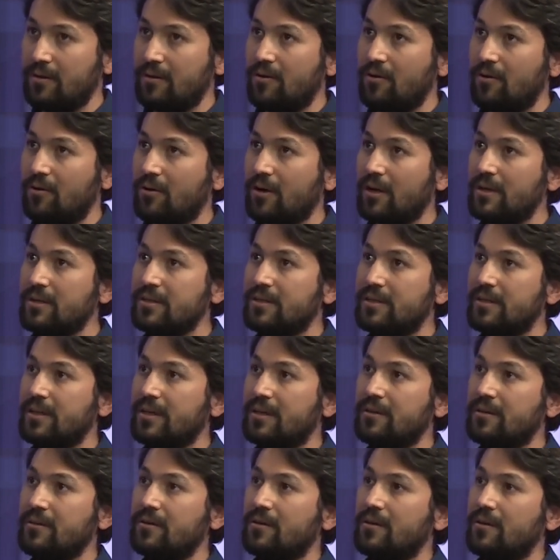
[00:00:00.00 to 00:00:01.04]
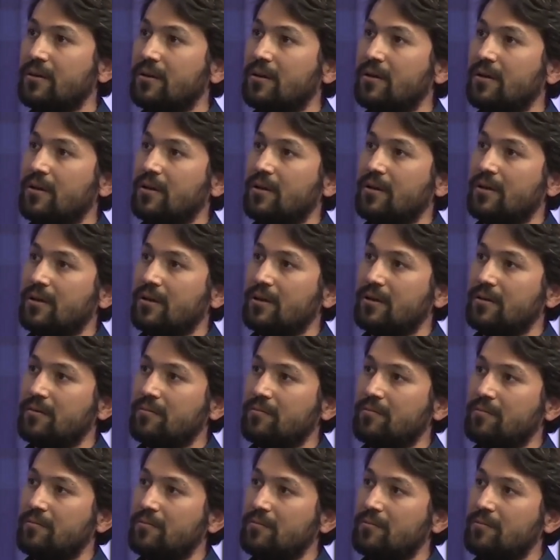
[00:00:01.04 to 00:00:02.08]
öğrencilerin
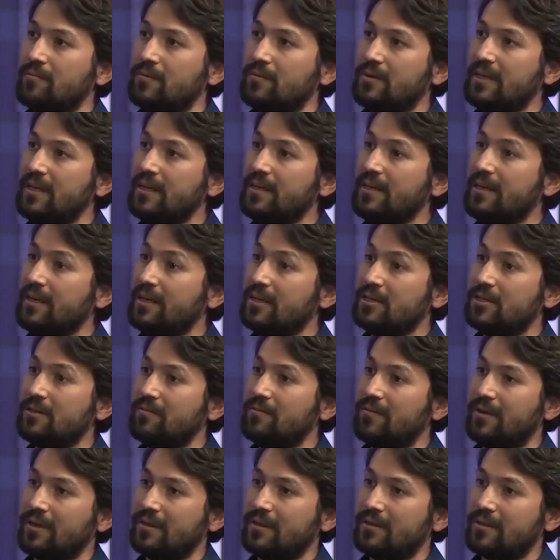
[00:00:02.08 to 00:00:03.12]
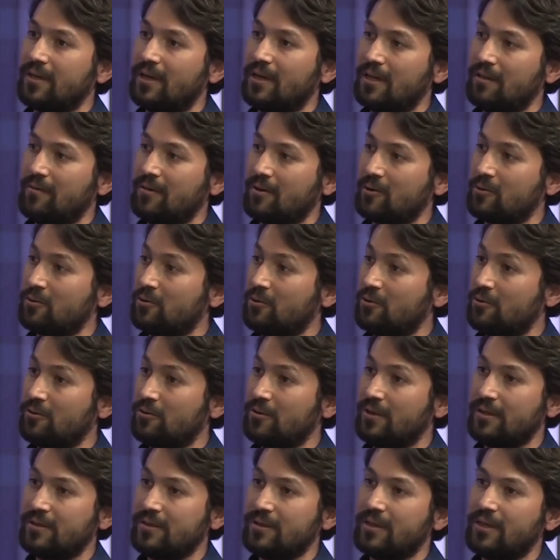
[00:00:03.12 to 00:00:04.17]
dil gelişimlerini sağlamak,
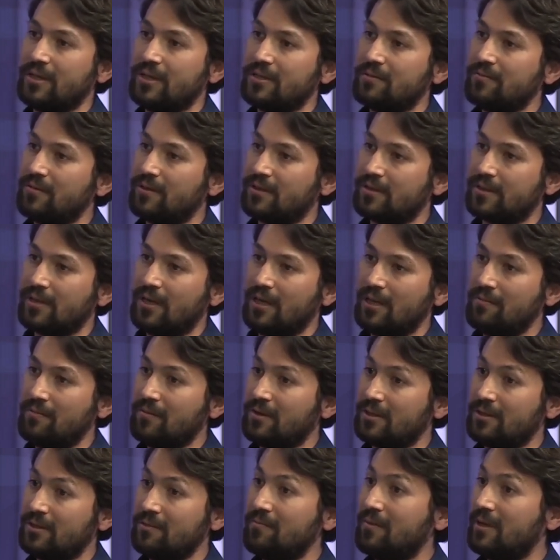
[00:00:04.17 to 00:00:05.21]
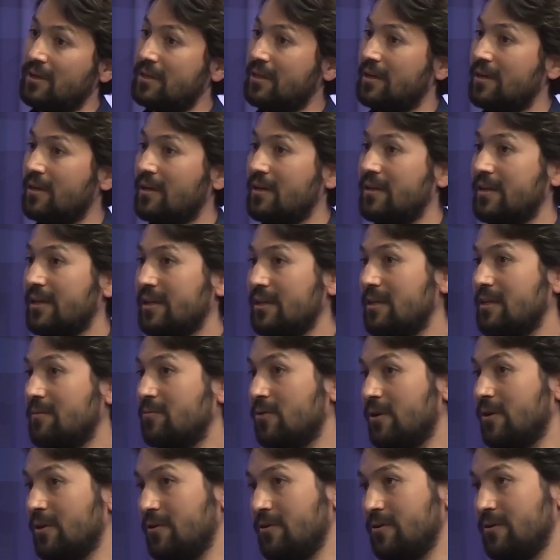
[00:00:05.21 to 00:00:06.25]
sözlü yazılı gelişimleri sağlamak için materyalleri de
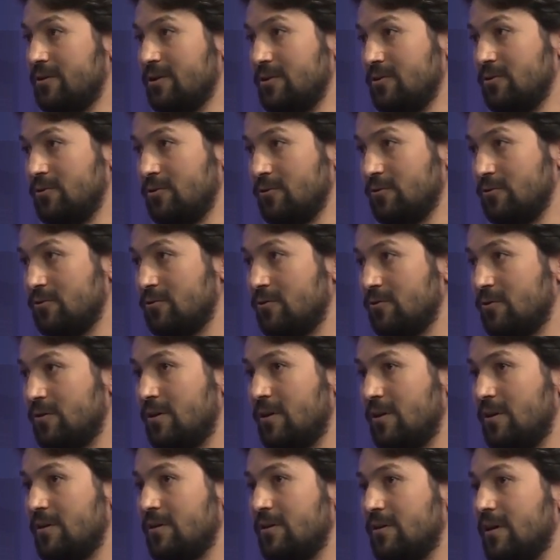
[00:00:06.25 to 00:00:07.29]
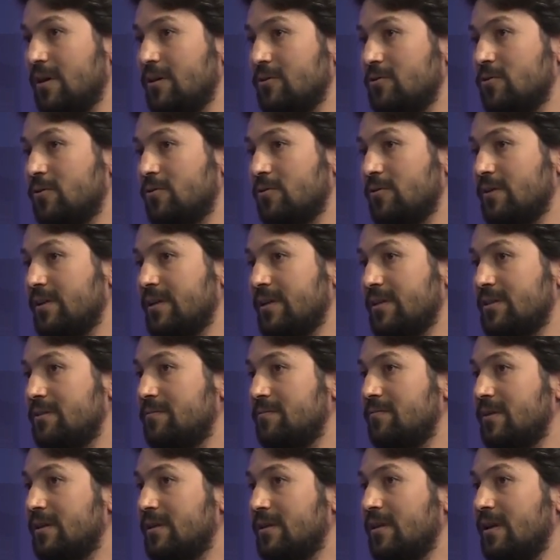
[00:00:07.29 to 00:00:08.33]
buna göre seçiyoruz. Daha çok
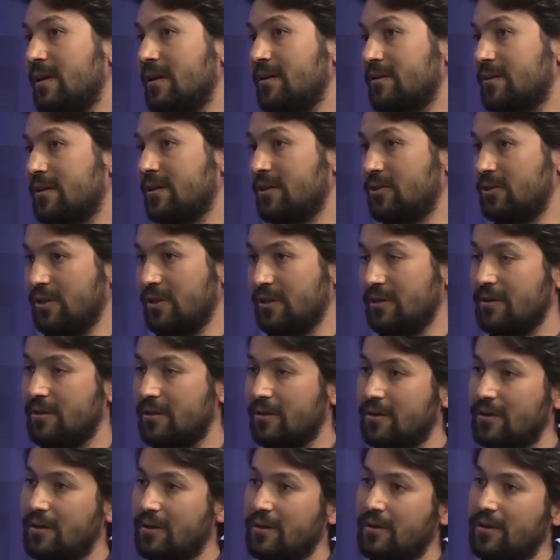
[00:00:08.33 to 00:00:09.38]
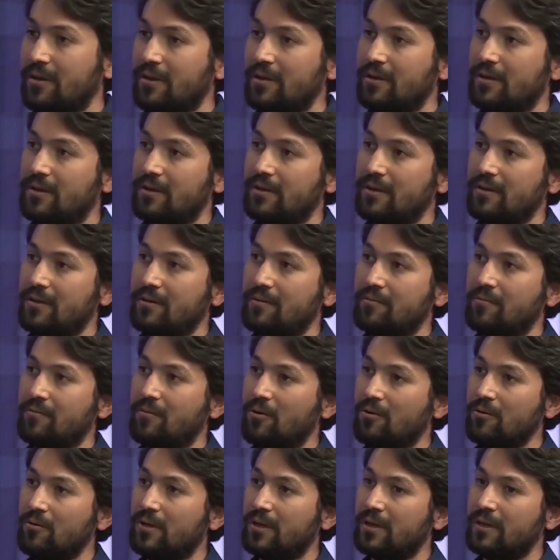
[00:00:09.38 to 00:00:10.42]
iletişimlerini artıracak, e,
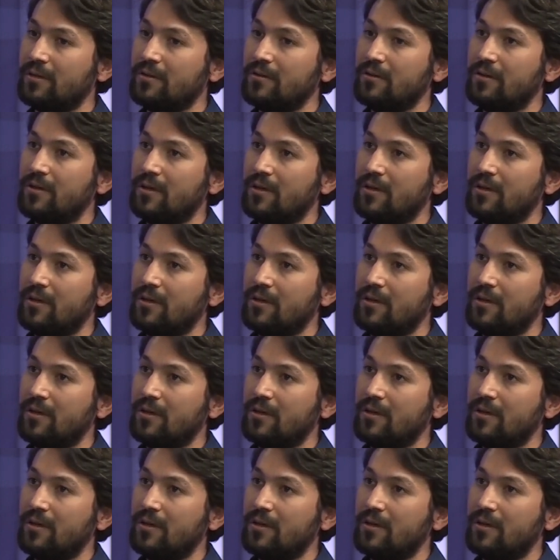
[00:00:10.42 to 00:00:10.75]
onların